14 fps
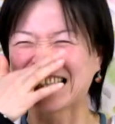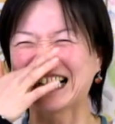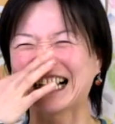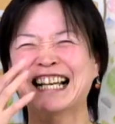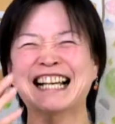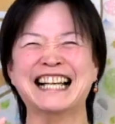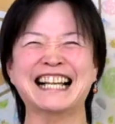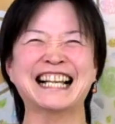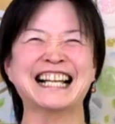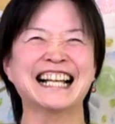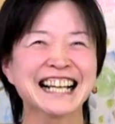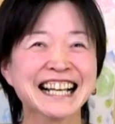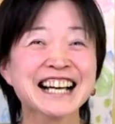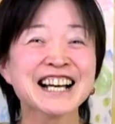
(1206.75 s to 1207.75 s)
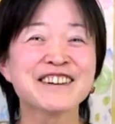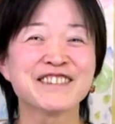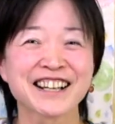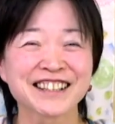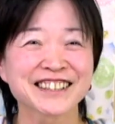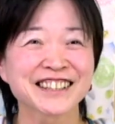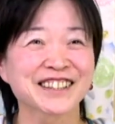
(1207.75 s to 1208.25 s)
た笑ってたよ
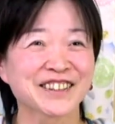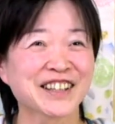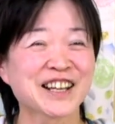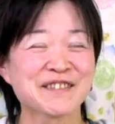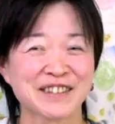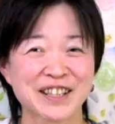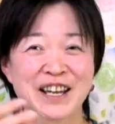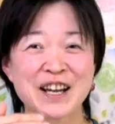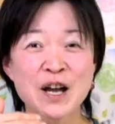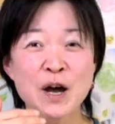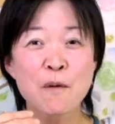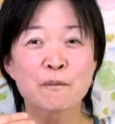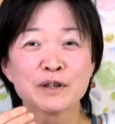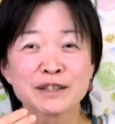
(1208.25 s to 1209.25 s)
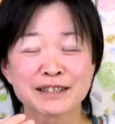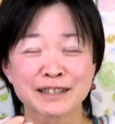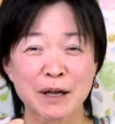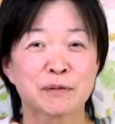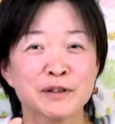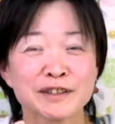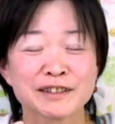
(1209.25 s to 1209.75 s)
笑ってたよね今ねプっ
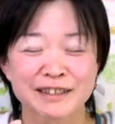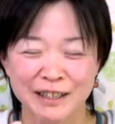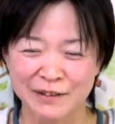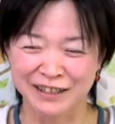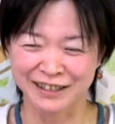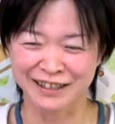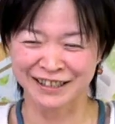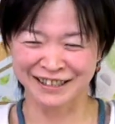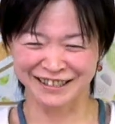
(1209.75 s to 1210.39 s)
てプって言われた